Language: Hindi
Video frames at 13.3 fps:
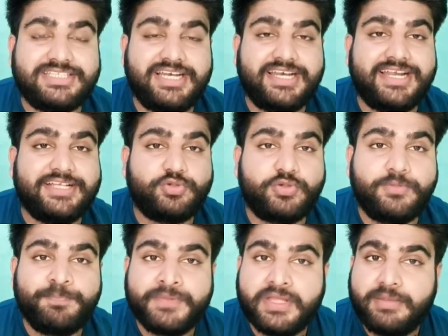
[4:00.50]
लेना है तो
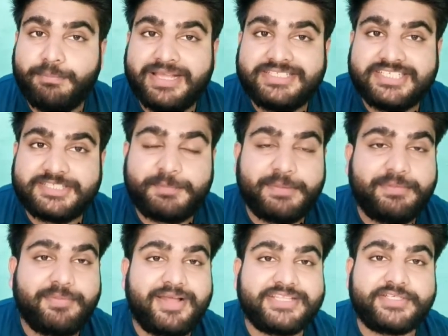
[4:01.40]
मैं जिस पर
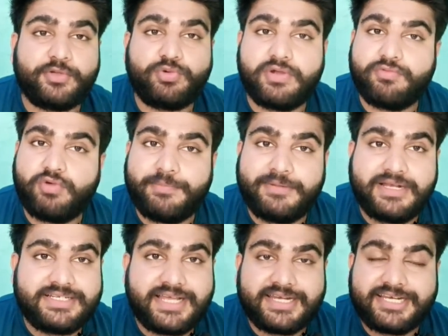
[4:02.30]
भी बात करूंगा वो अपना
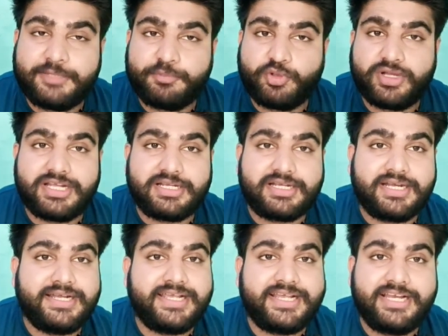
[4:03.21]
टारगेट पूरा
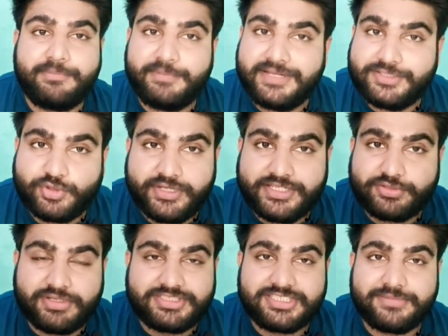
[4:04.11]
करने के लिए अपने इंश्योरेंस
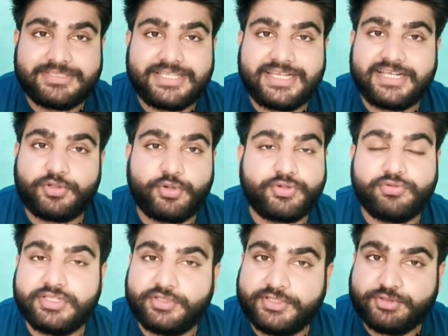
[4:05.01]
को अच्छा बताएगा क्योंकि
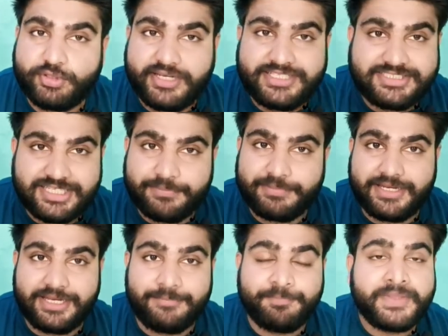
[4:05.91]
उन्हें तो इंश्योरेंस
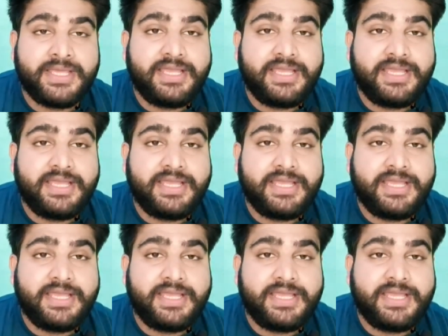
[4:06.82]
चेपना है